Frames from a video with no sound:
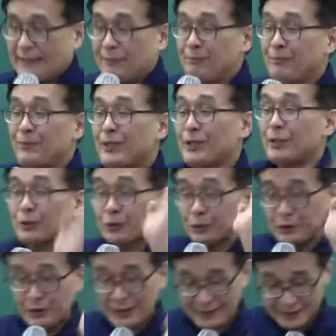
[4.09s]
임대료
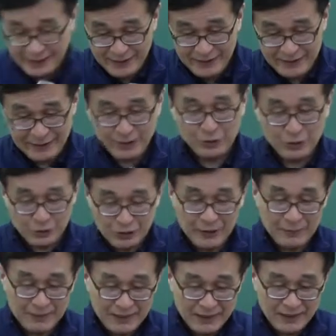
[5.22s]
규제 진짜
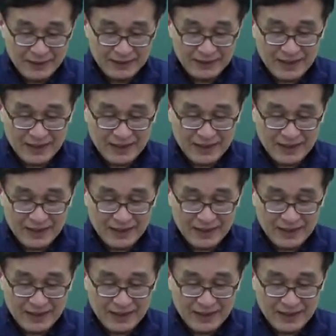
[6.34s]
중요합니다.